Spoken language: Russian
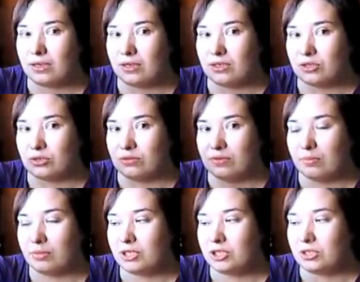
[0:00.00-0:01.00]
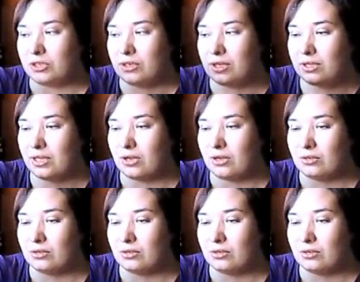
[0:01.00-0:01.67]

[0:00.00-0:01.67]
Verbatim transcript: я хожу в обычных, когда